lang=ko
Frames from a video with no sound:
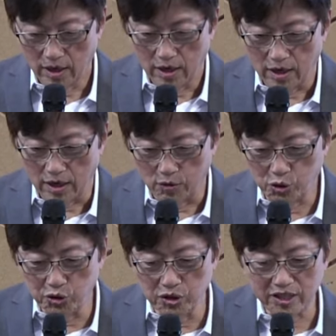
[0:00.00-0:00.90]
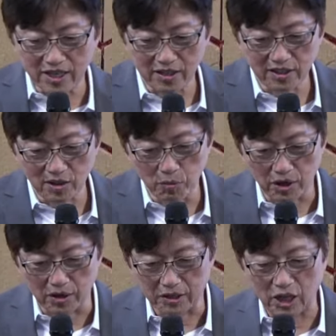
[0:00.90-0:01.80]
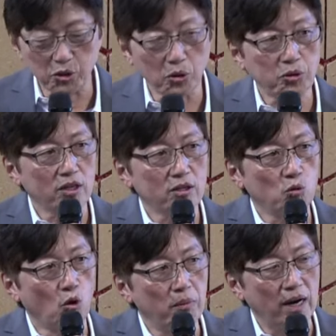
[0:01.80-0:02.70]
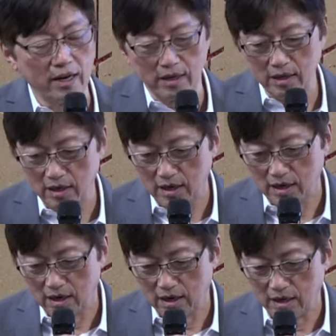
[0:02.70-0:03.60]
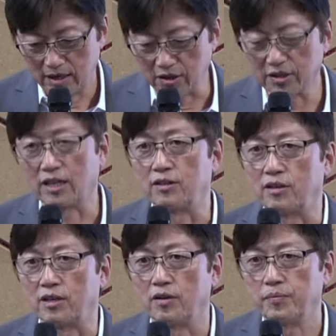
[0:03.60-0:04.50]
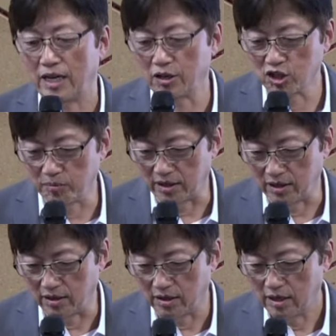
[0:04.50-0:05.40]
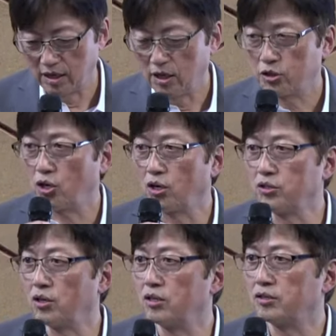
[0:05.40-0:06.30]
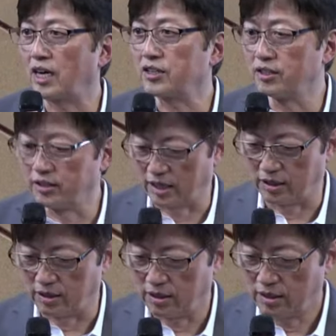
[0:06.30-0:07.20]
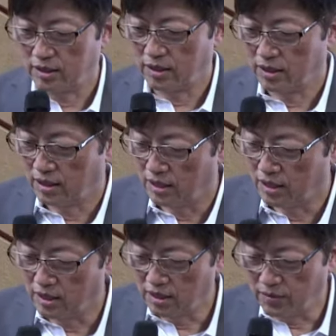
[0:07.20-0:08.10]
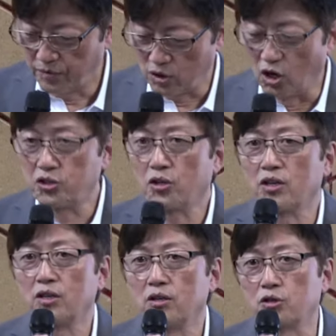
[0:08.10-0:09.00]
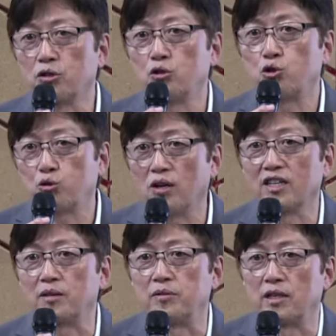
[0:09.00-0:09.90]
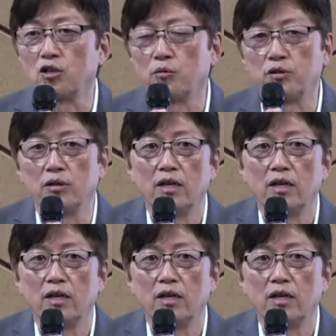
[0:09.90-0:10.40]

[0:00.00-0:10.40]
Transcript: 아, 육신을 따르는 자는 뭐라 그래? 세속적인 욕망을 따른다는 거예요. 따르지만은 성령을 따르는 자는 영적인 것을 추구하게 됩니다. 여러분